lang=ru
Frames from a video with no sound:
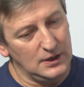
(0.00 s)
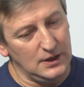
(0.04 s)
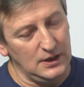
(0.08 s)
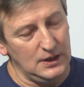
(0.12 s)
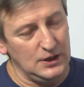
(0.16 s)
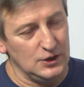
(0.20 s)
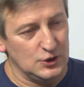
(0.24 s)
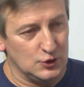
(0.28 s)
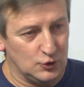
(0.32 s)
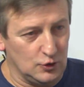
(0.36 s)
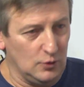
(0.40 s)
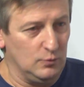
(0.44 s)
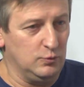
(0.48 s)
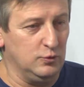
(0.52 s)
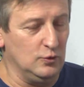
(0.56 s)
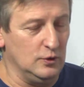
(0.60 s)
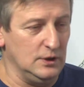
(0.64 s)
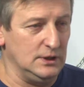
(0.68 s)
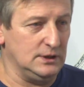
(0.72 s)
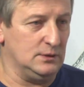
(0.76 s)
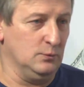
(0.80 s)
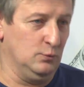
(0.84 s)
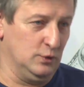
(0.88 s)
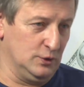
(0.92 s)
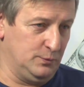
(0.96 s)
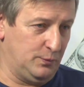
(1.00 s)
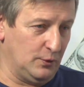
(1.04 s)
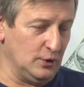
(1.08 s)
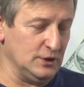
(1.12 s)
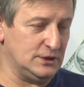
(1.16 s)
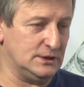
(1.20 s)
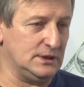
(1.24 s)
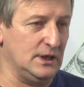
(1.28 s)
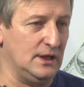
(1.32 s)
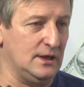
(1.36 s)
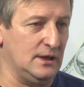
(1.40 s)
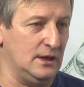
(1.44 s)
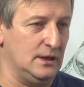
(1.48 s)
И что будет? Будет
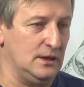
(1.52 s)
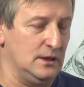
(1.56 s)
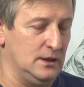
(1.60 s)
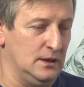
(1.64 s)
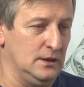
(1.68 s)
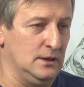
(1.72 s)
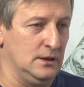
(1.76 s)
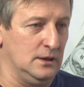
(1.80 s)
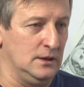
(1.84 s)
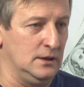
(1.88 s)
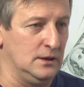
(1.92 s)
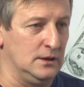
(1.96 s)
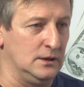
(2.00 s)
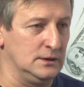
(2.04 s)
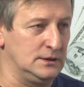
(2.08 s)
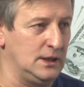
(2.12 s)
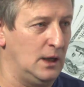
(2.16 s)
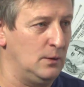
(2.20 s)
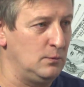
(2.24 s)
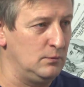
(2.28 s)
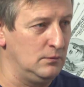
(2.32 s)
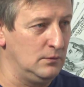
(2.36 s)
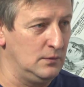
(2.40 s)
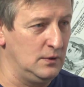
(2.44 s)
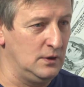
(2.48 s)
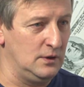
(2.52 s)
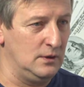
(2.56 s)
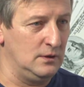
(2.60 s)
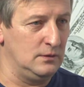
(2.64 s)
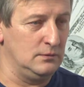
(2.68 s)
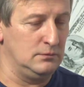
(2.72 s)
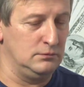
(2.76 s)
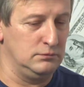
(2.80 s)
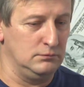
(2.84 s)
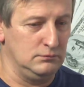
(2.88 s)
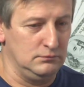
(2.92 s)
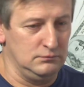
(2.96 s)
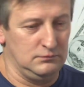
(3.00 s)
просто э, там
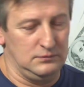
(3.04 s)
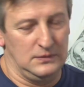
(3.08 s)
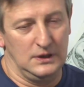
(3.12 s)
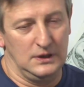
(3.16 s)
э,